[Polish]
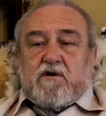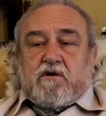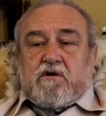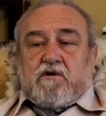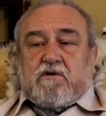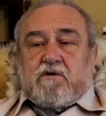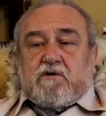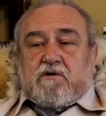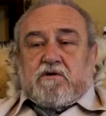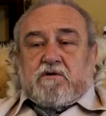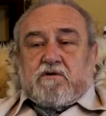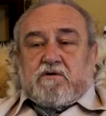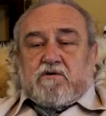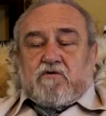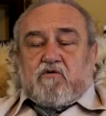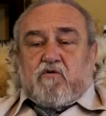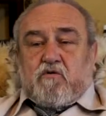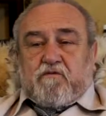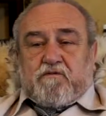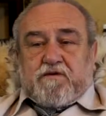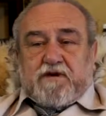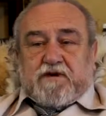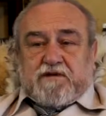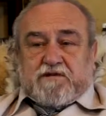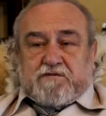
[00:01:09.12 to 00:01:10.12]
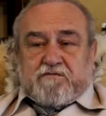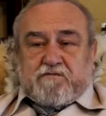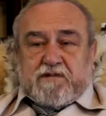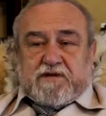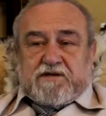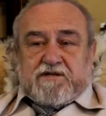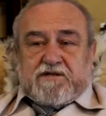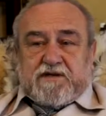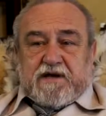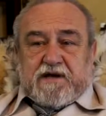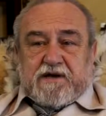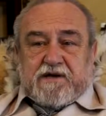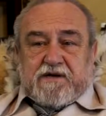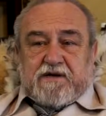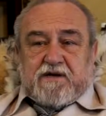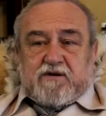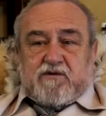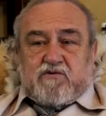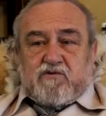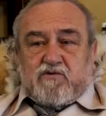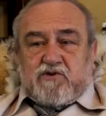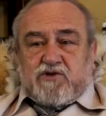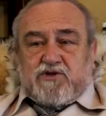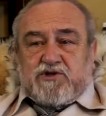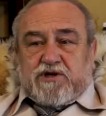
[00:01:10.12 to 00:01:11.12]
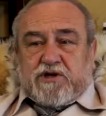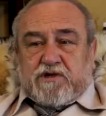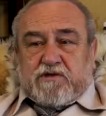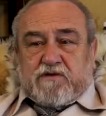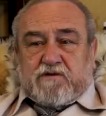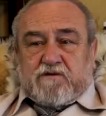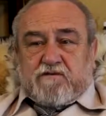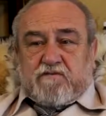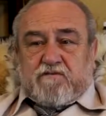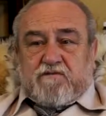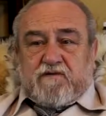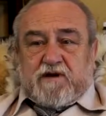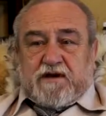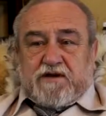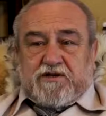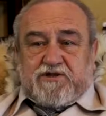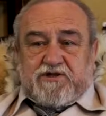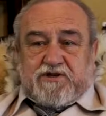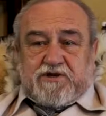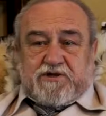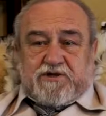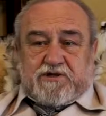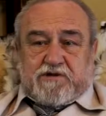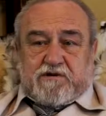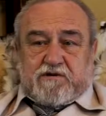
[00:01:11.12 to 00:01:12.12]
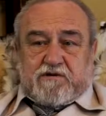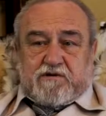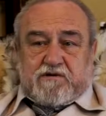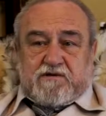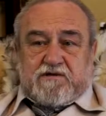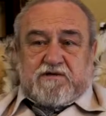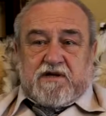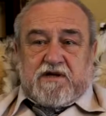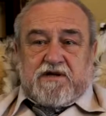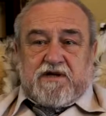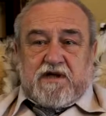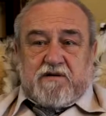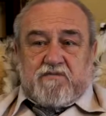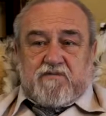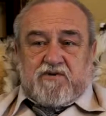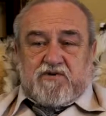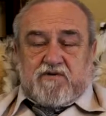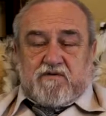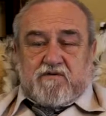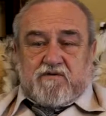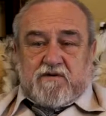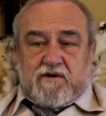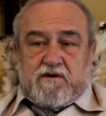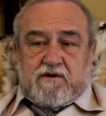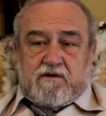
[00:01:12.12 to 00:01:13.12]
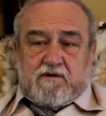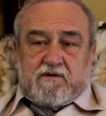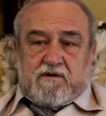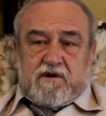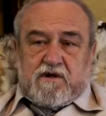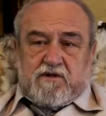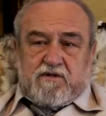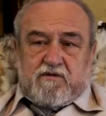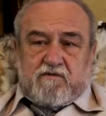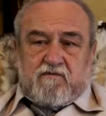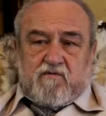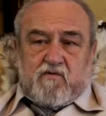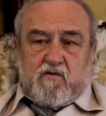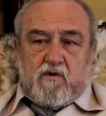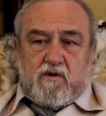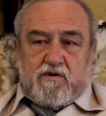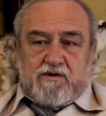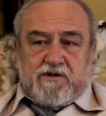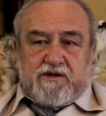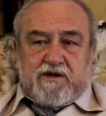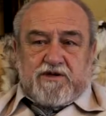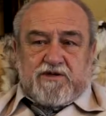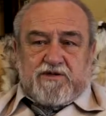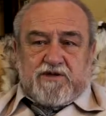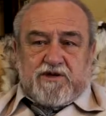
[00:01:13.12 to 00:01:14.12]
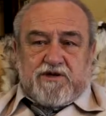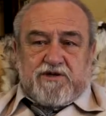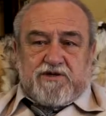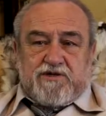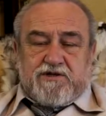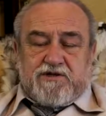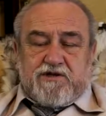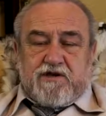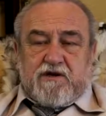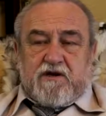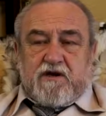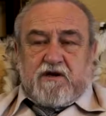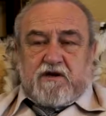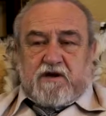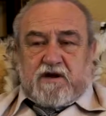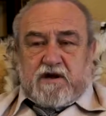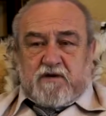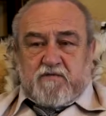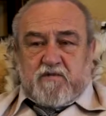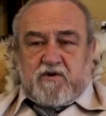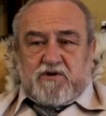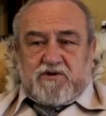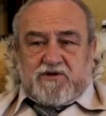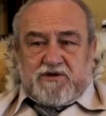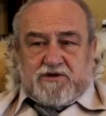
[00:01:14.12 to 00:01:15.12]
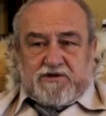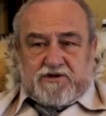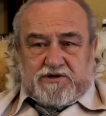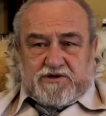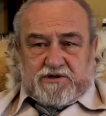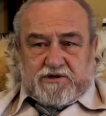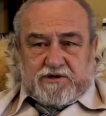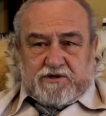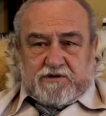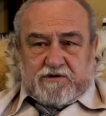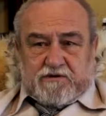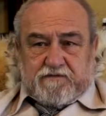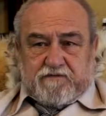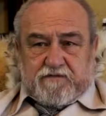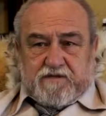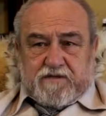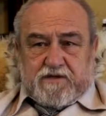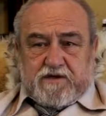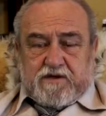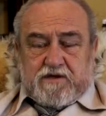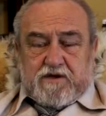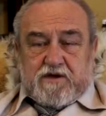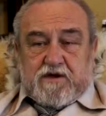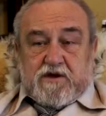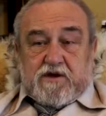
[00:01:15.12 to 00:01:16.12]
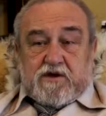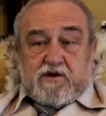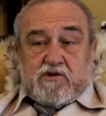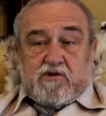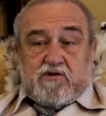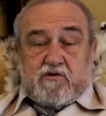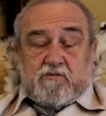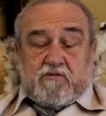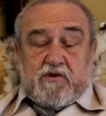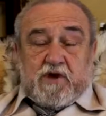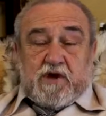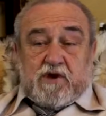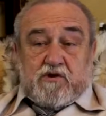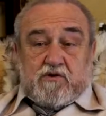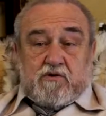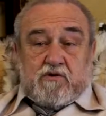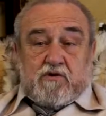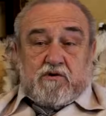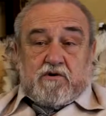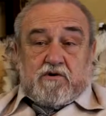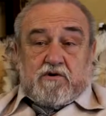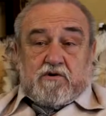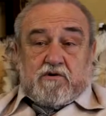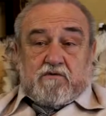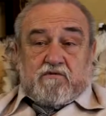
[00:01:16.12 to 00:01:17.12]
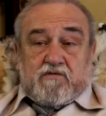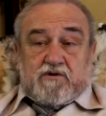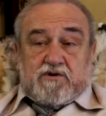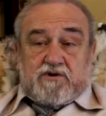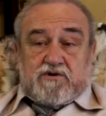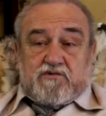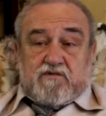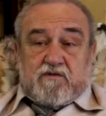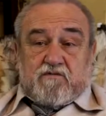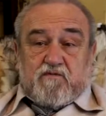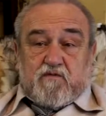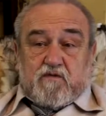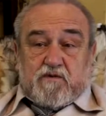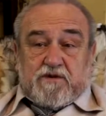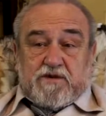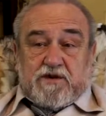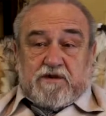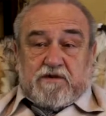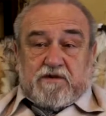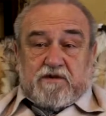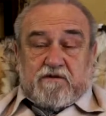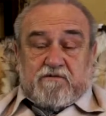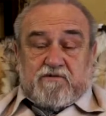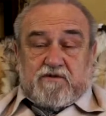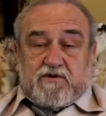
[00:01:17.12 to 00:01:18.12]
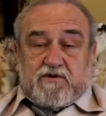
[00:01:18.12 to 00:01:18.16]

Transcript: y, hufiec pancerny, który szedł walczyć za Niemców, a do Włoch najczęściej albo gdzie indziej. Dopiero Władysław Łukietek w